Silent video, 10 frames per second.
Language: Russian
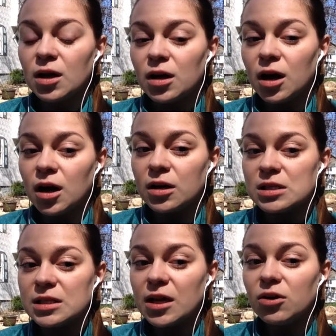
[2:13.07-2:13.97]
А,
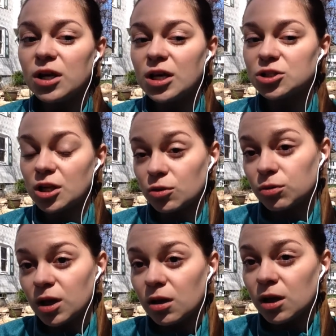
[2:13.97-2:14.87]
знаю ли я штат,
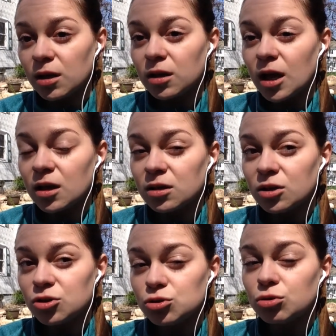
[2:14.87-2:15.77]
куда я
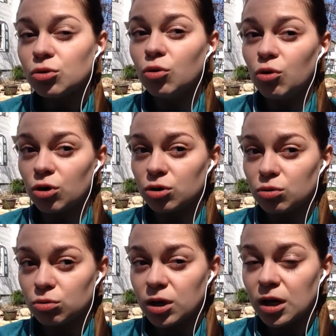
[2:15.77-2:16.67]
лечу, город,
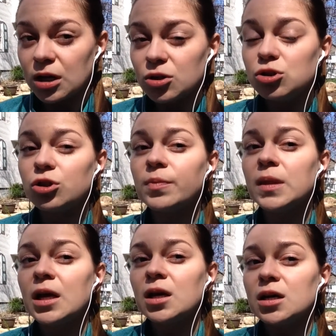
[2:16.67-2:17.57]
куда я лечу,
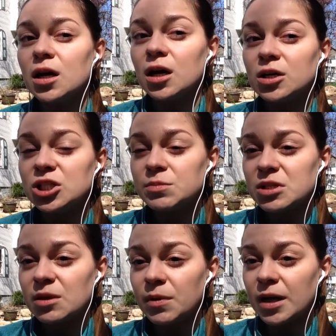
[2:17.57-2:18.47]
а, чем
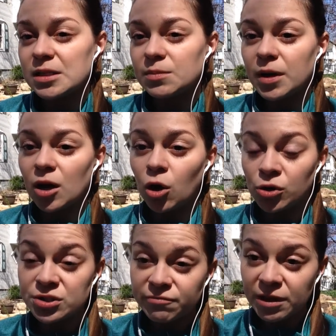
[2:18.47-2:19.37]
занимается моя
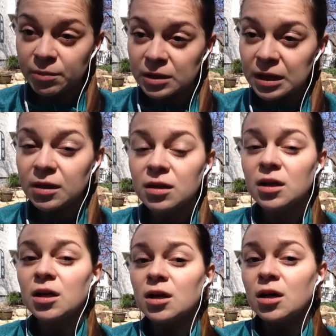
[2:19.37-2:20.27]
host family,
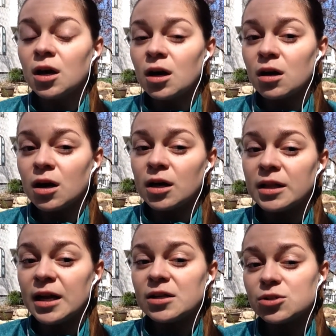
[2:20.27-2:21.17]
а,
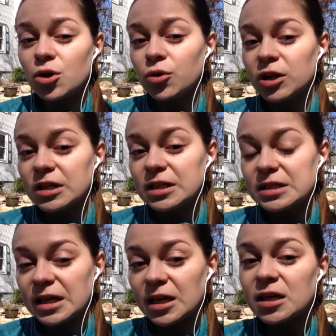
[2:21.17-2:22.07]
далее, сколько у них
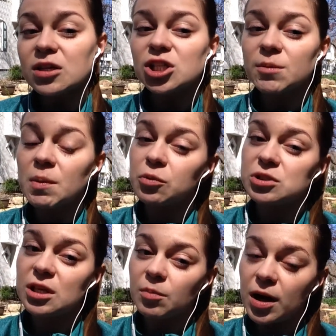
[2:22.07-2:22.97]
детей, чем я буду
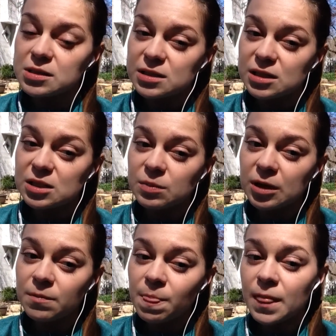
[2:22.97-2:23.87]
заниматься с
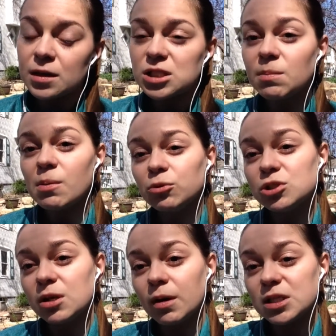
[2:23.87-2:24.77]
детьми, чем я буду
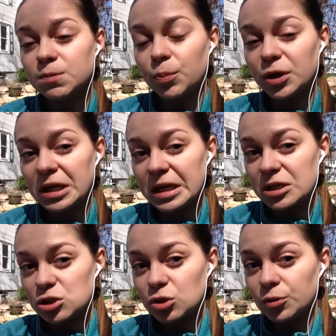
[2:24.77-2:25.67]
заниматься по
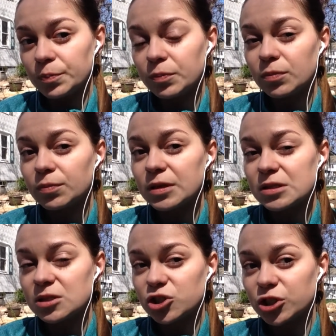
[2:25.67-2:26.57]
приезду из
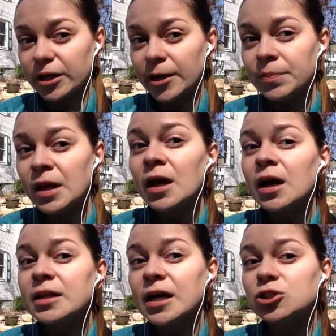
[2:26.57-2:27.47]
США.
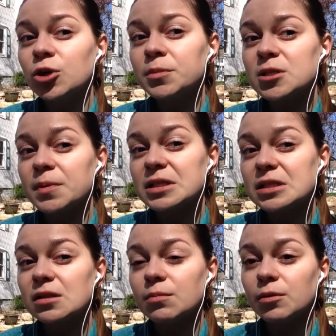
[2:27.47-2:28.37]
Также он мне
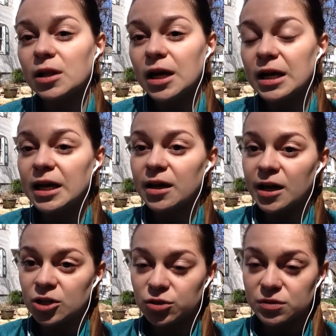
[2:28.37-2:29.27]
спросил, была ли я
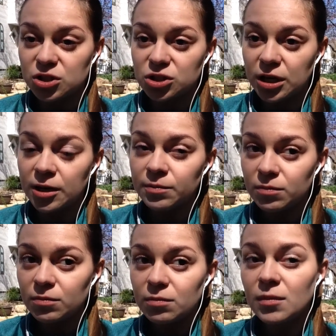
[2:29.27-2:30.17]
раньше в США.
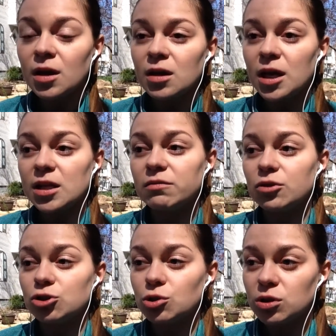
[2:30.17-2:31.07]
Я
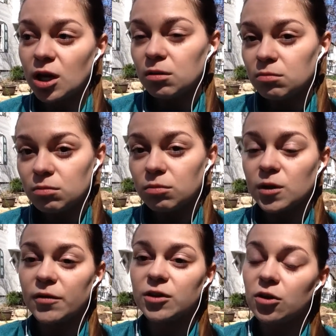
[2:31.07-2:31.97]
ответила, что да,
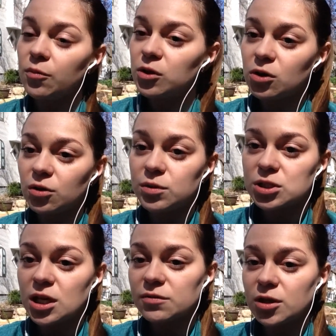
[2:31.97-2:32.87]
была в таком-то, таком-то
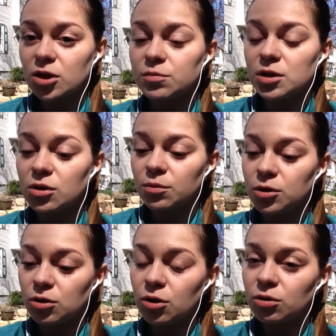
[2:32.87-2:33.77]
штате, в таком-то,
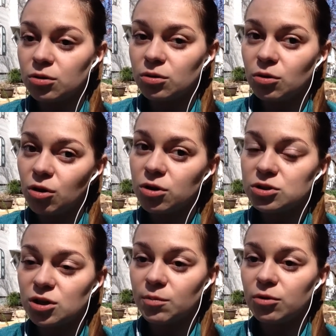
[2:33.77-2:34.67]
таком-то
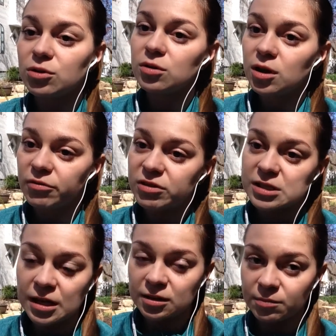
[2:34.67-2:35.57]
городе, работала
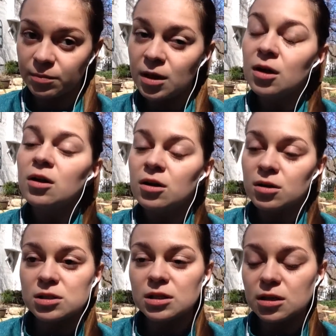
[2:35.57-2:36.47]
официантом.
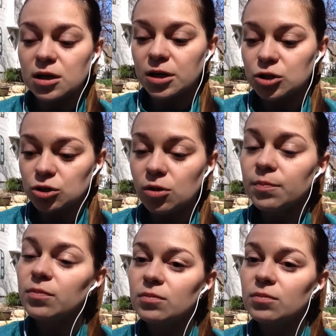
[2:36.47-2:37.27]
Он сказал, хорошо,